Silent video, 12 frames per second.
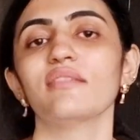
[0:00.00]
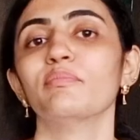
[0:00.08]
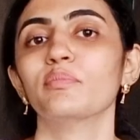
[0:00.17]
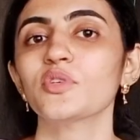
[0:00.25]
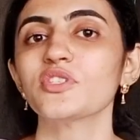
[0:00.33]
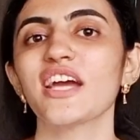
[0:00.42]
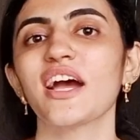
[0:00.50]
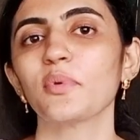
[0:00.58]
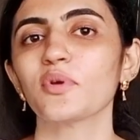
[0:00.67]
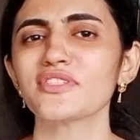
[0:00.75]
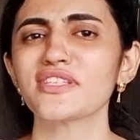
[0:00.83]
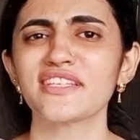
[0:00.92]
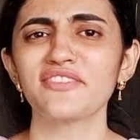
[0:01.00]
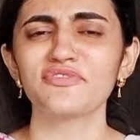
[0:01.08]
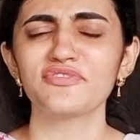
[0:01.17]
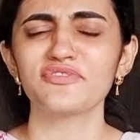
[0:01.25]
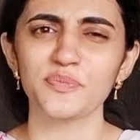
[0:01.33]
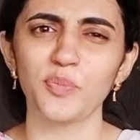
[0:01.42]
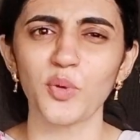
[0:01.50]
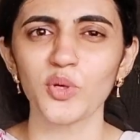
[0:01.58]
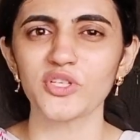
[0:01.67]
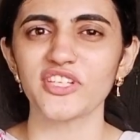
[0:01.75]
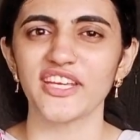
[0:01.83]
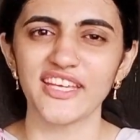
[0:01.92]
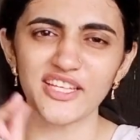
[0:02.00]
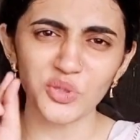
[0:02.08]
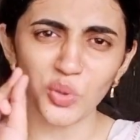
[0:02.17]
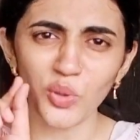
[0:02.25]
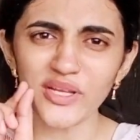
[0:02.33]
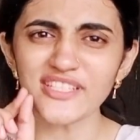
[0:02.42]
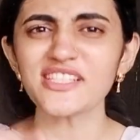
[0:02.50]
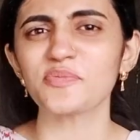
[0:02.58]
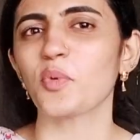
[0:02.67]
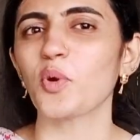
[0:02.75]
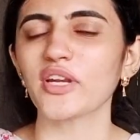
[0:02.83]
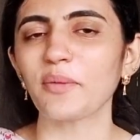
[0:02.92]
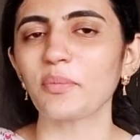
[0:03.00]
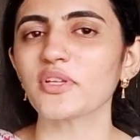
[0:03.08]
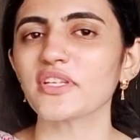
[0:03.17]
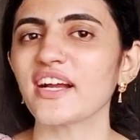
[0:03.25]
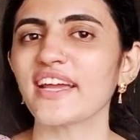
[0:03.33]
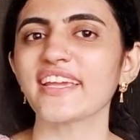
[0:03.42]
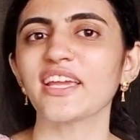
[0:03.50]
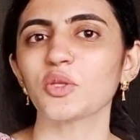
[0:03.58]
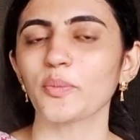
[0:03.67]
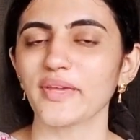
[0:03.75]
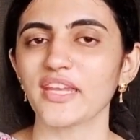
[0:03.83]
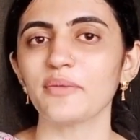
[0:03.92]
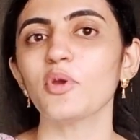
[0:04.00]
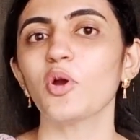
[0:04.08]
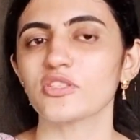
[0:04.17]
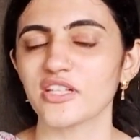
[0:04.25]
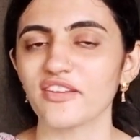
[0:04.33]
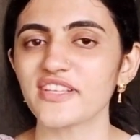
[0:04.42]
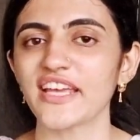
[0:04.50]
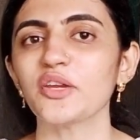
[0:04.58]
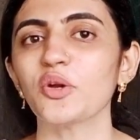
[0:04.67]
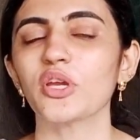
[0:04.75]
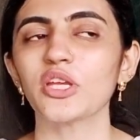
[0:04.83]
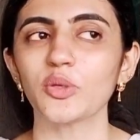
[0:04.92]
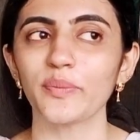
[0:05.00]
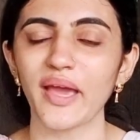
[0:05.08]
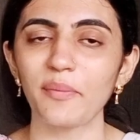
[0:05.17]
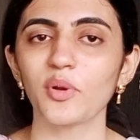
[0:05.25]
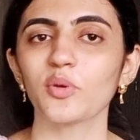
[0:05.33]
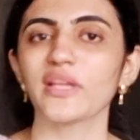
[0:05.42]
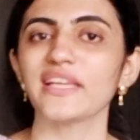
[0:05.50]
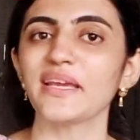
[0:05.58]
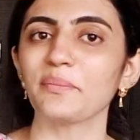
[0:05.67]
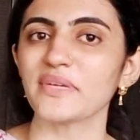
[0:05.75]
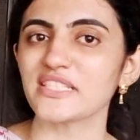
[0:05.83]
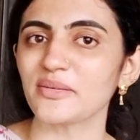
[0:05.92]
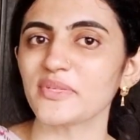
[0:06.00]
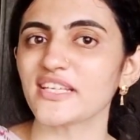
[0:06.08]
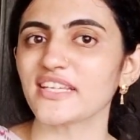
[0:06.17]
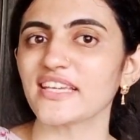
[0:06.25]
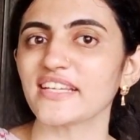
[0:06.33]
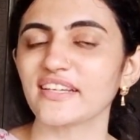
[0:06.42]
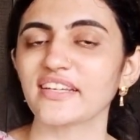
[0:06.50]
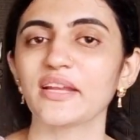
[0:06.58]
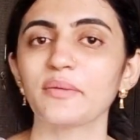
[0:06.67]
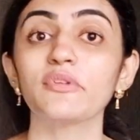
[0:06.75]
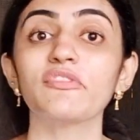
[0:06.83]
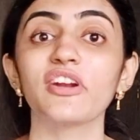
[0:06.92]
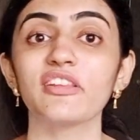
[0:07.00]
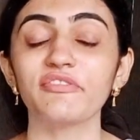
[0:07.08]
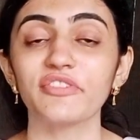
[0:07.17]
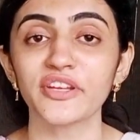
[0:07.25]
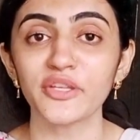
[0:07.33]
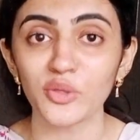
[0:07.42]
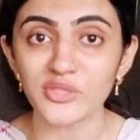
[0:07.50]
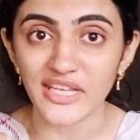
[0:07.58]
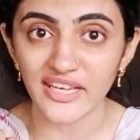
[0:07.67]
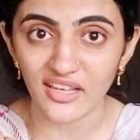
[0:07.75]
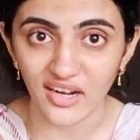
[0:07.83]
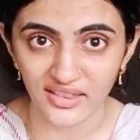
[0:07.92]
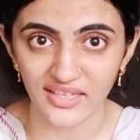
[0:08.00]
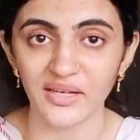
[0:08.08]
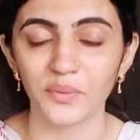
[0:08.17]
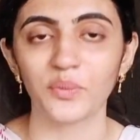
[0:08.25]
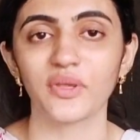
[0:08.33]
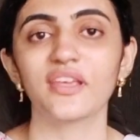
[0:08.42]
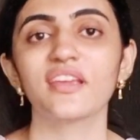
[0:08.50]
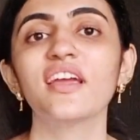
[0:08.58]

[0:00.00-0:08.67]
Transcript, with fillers: मुझे आप लोगों से सपोर्ट चाहिए थोड़ी सी सपोर्ट आप लोग दिखाएंगे तो मेरी भी हौसलाई होगी तो मैं आप लोगों के लिए मज़े मज़े की इंटरटेन वीडियोज़ लेकर आती रहूँगी